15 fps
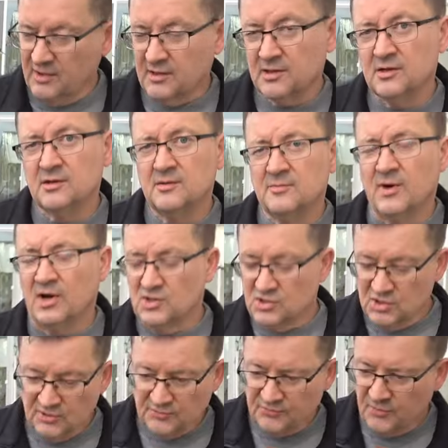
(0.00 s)
euch im
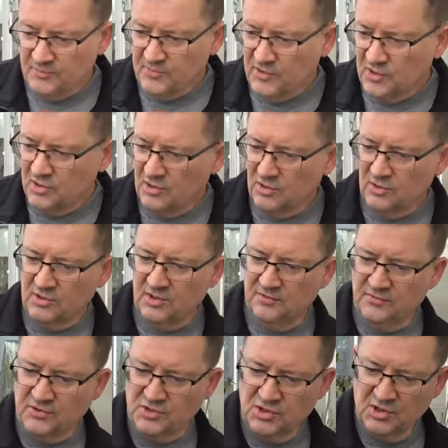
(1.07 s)
Anschluss vom Video die
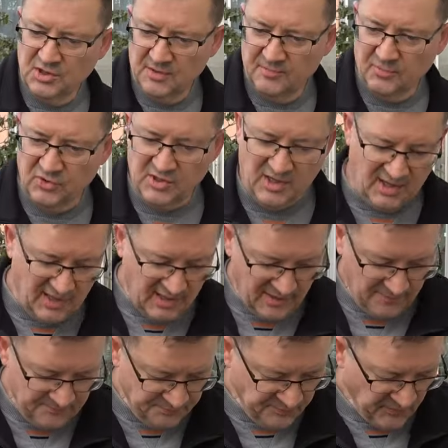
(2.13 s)
verschiedenen
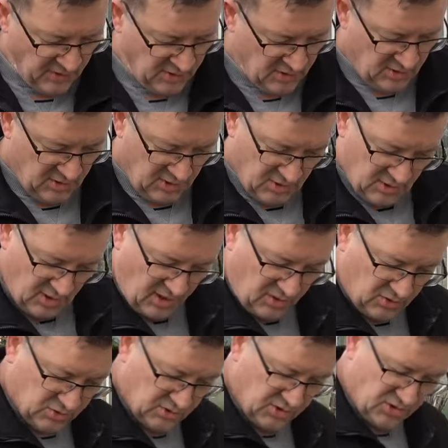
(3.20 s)
Modelle.
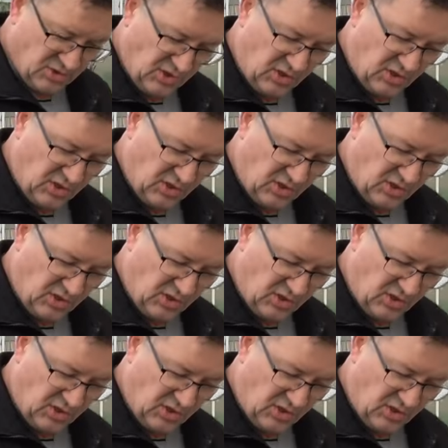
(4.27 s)
Auch das